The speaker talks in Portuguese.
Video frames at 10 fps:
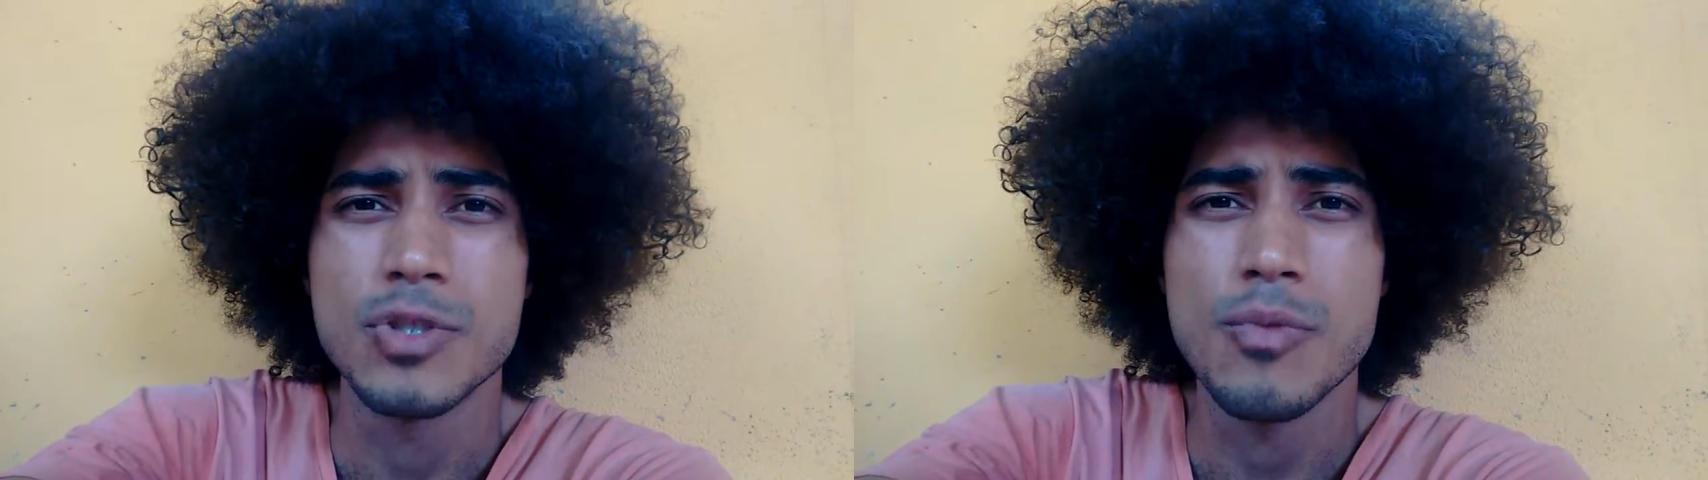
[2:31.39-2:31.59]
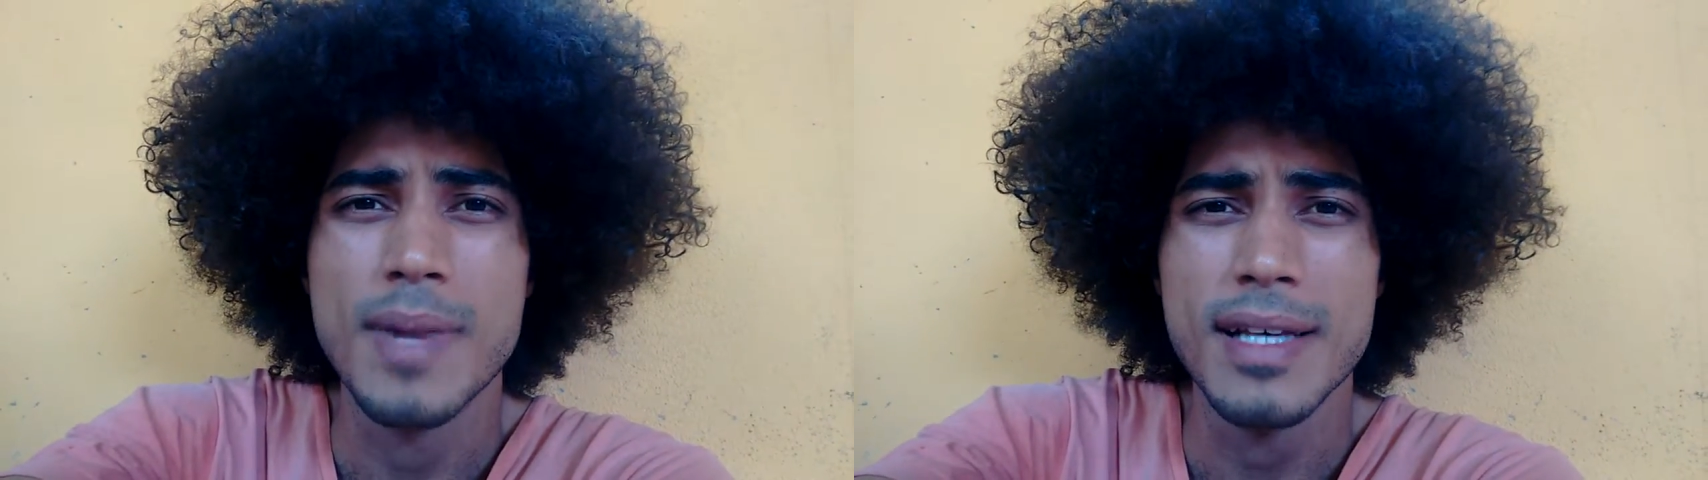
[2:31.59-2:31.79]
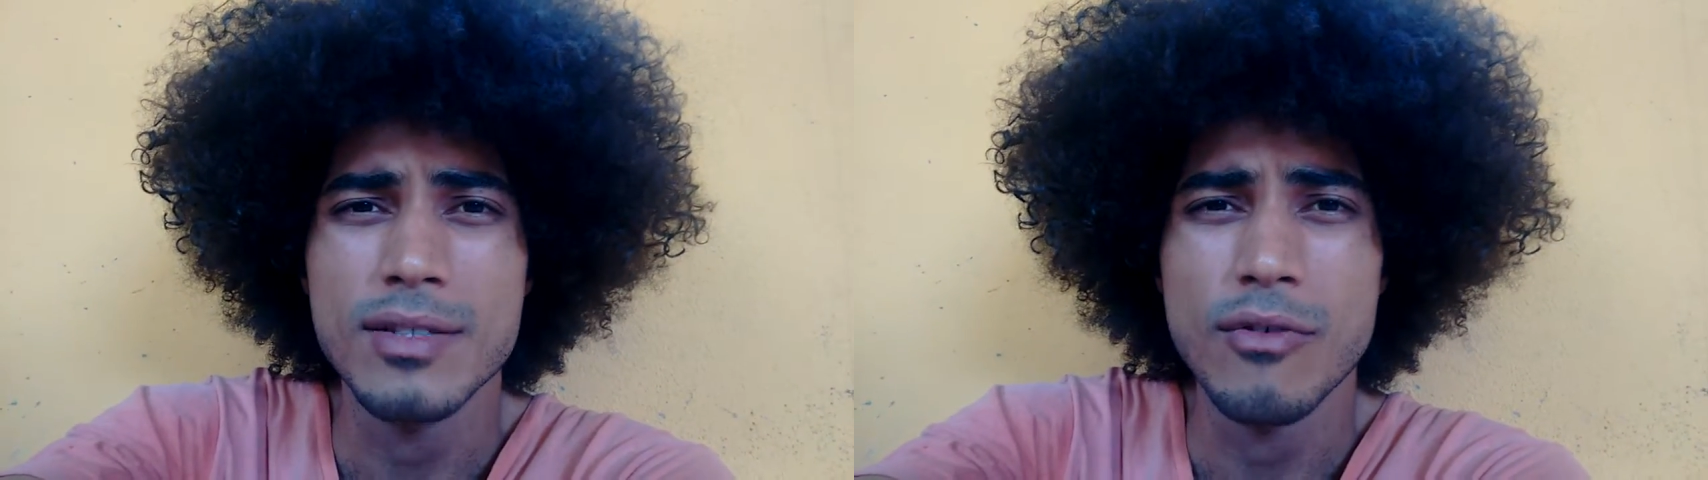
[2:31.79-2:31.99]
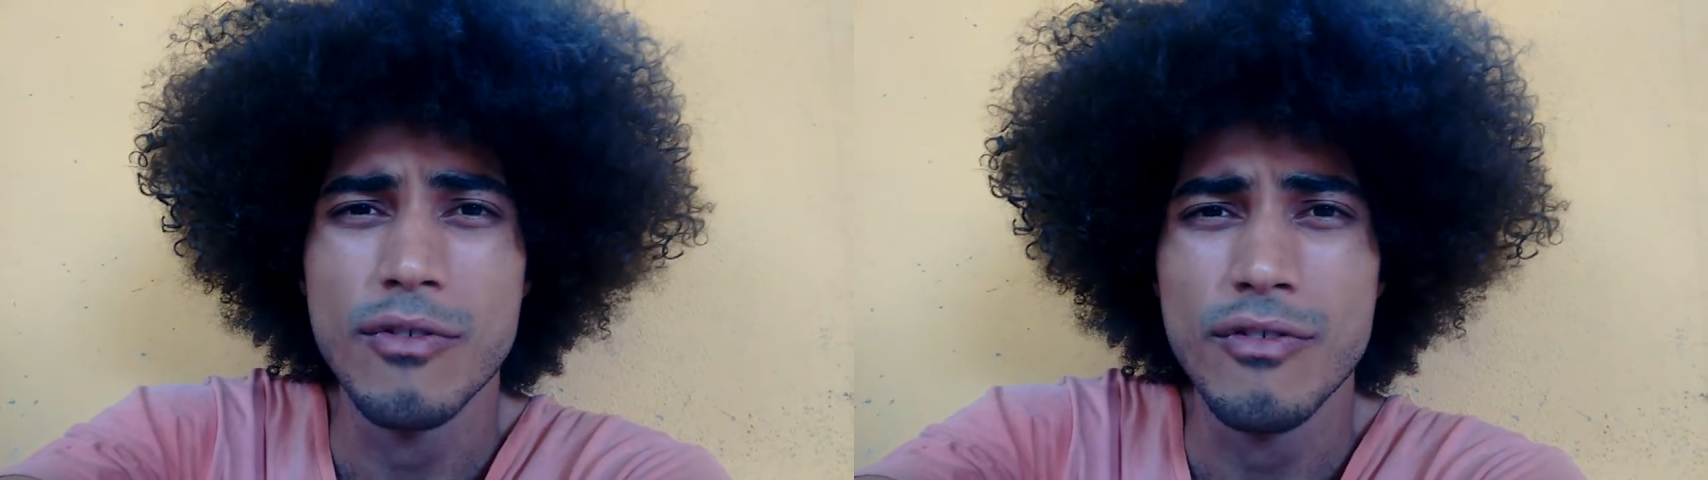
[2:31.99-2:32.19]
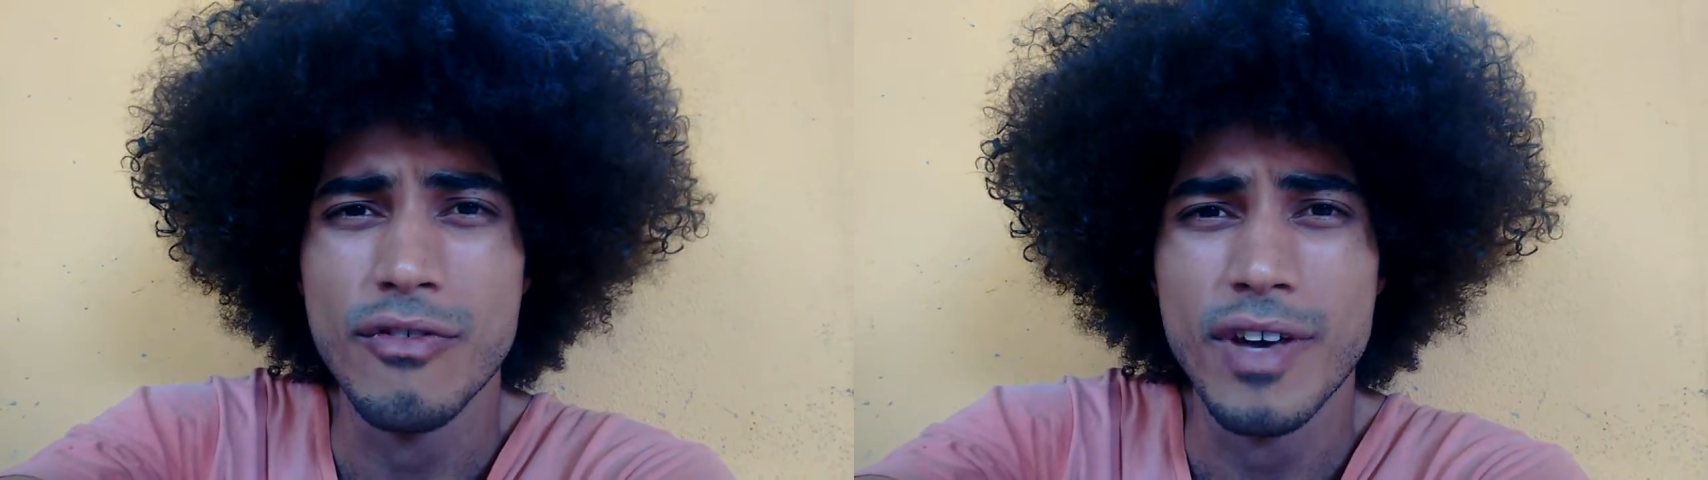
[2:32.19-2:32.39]
comece com
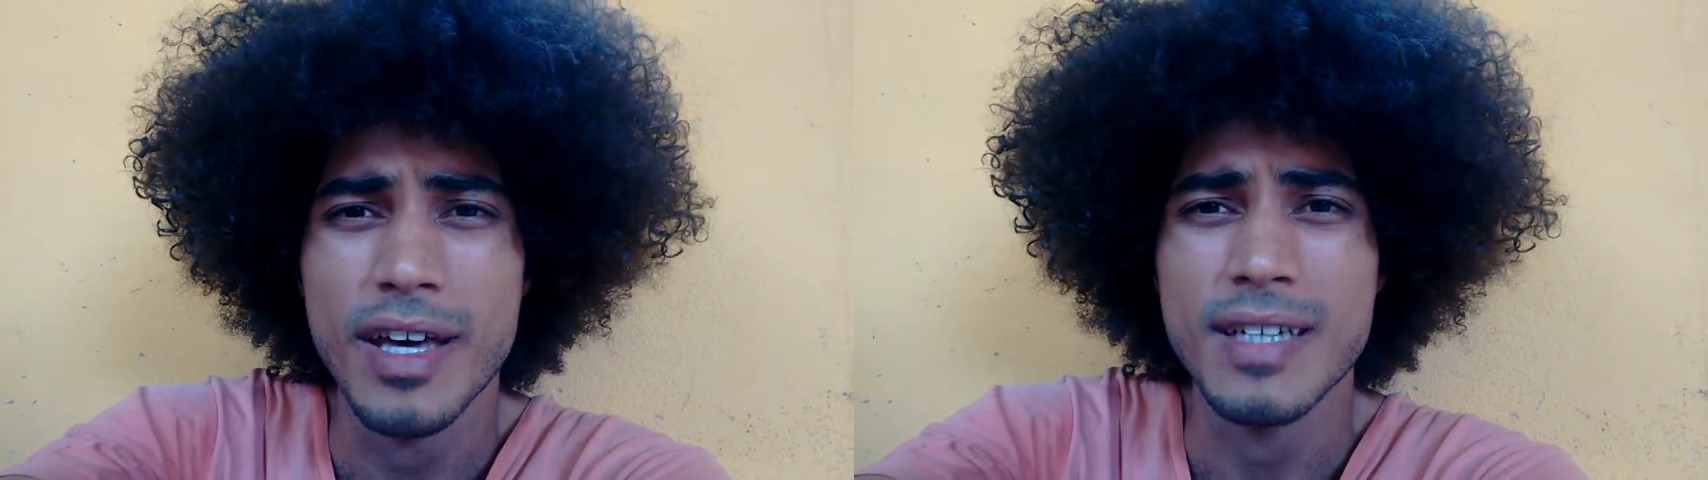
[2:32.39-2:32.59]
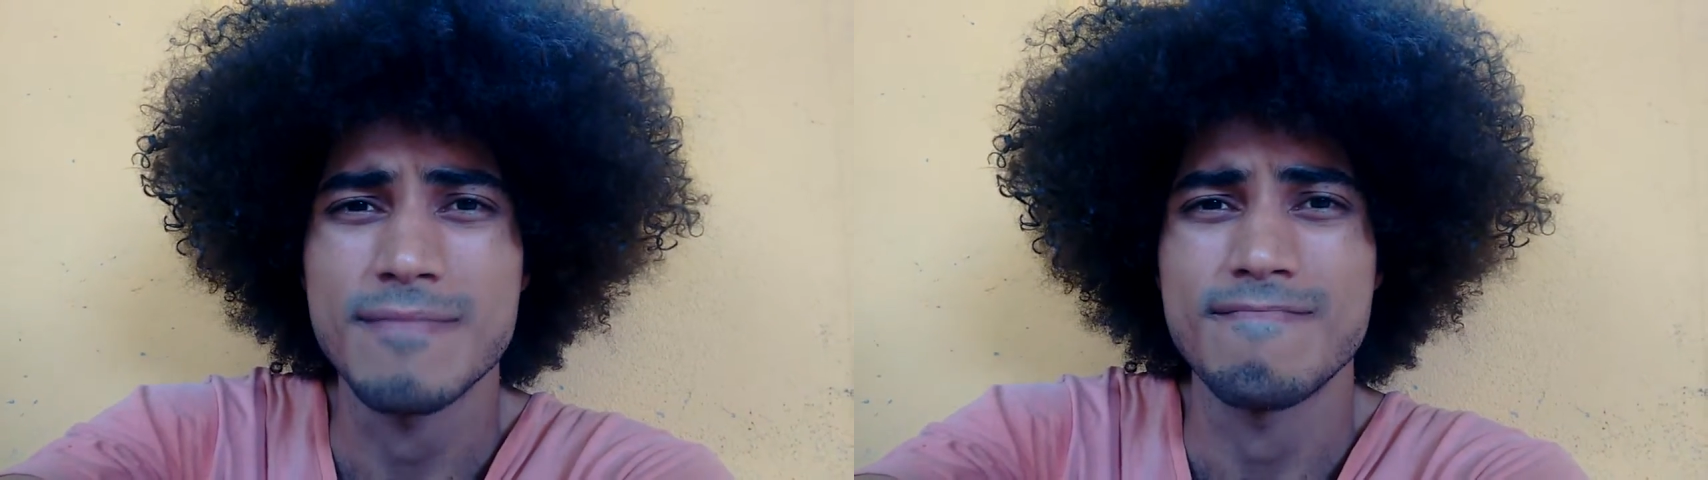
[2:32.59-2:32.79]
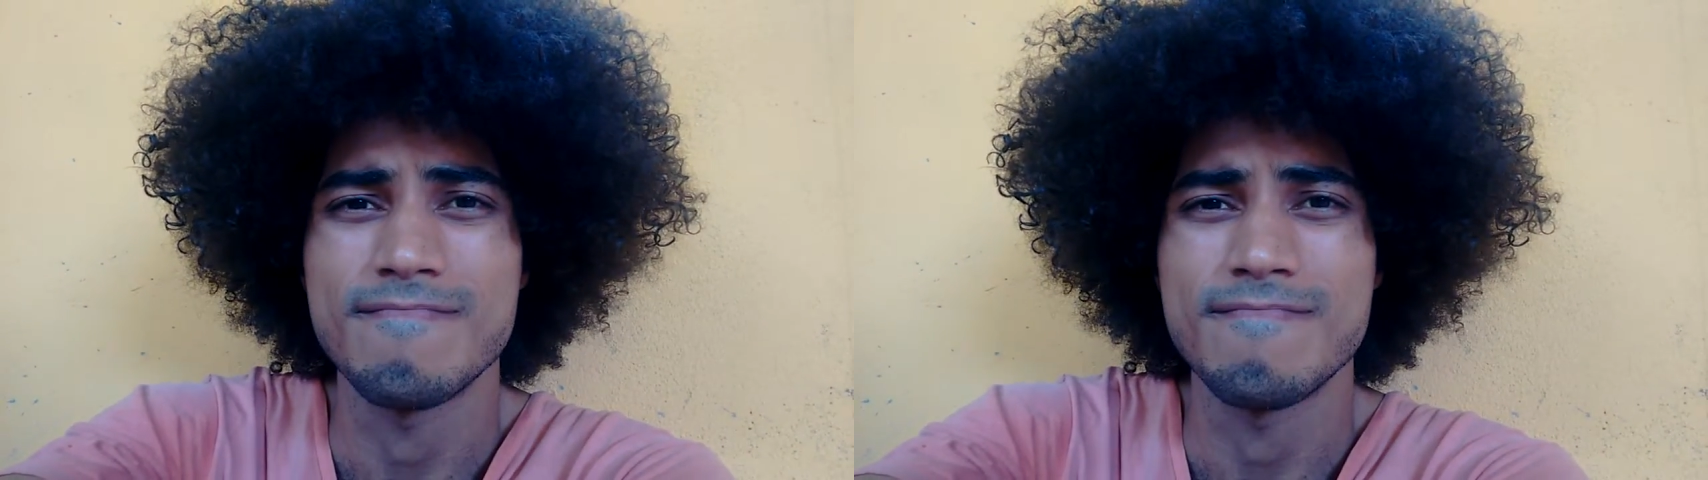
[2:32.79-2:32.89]
fé,